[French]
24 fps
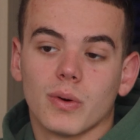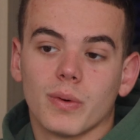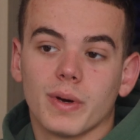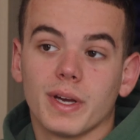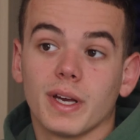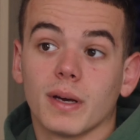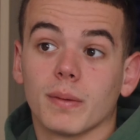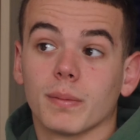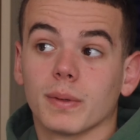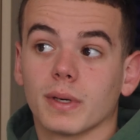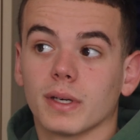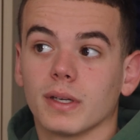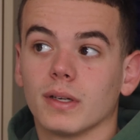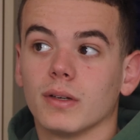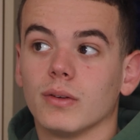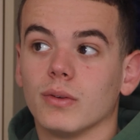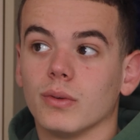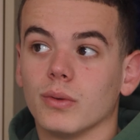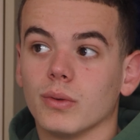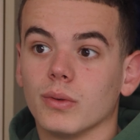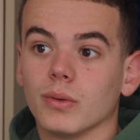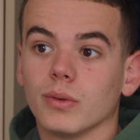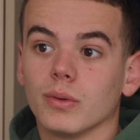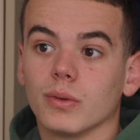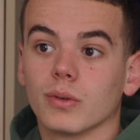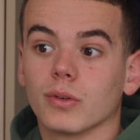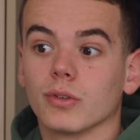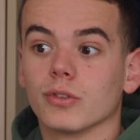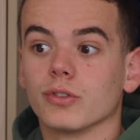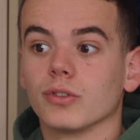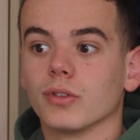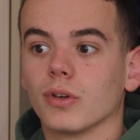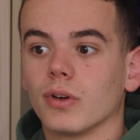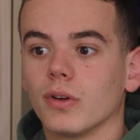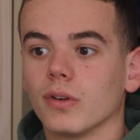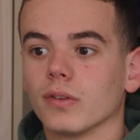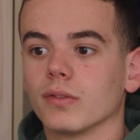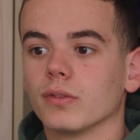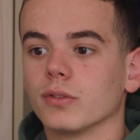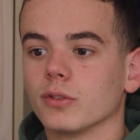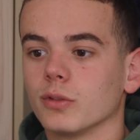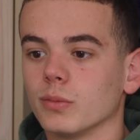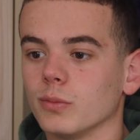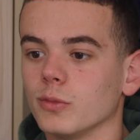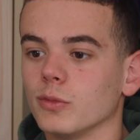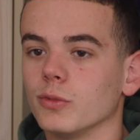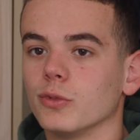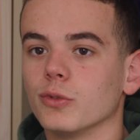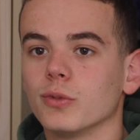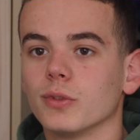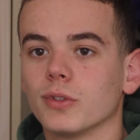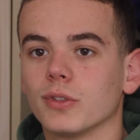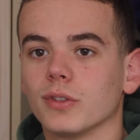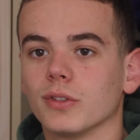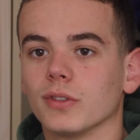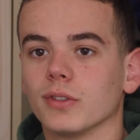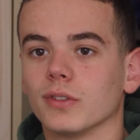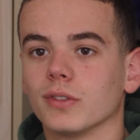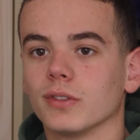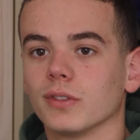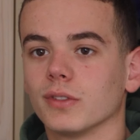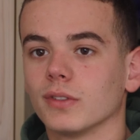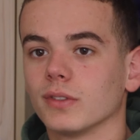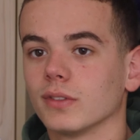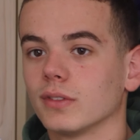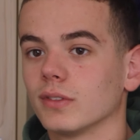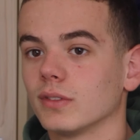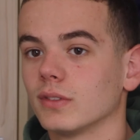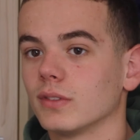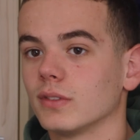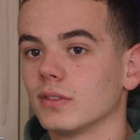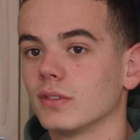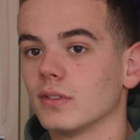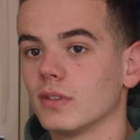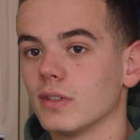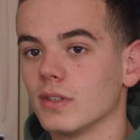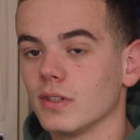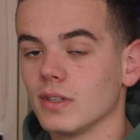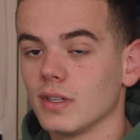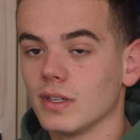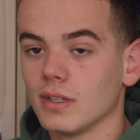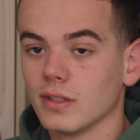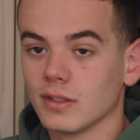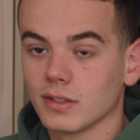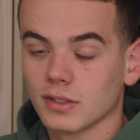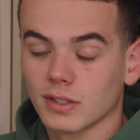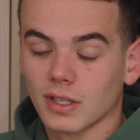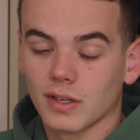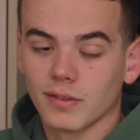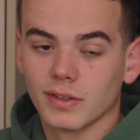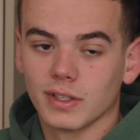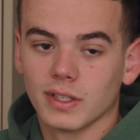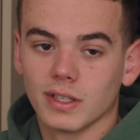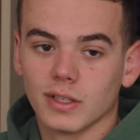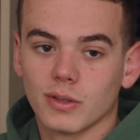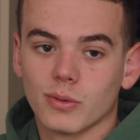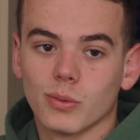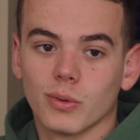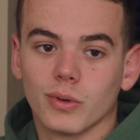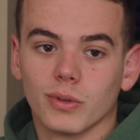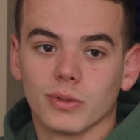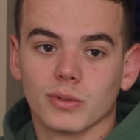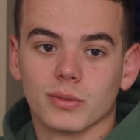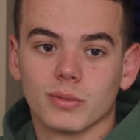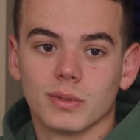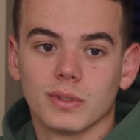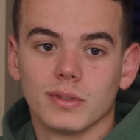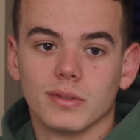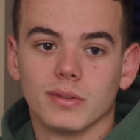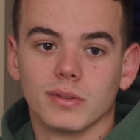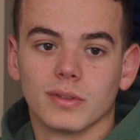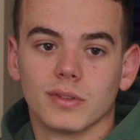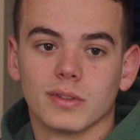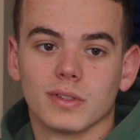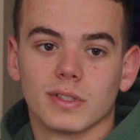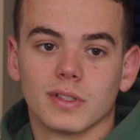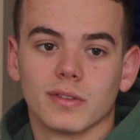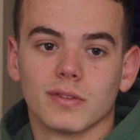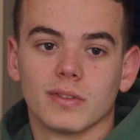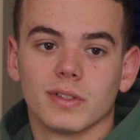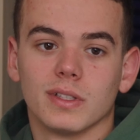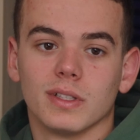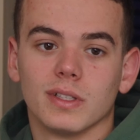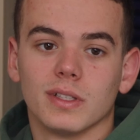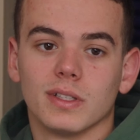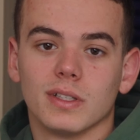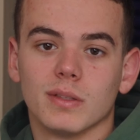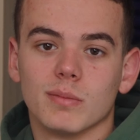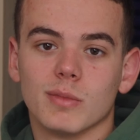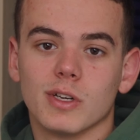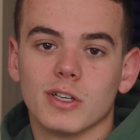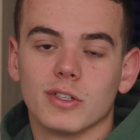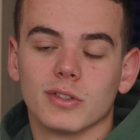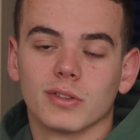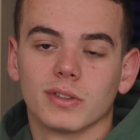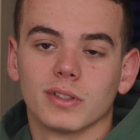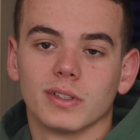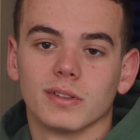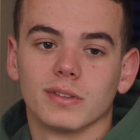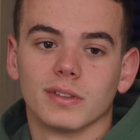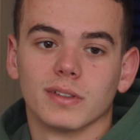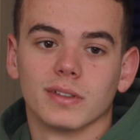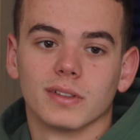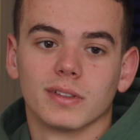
Ouais, après, le, quand je rentre, faut que je me douche. je travaille les cours ensuite, donc ça fait des, belles journées,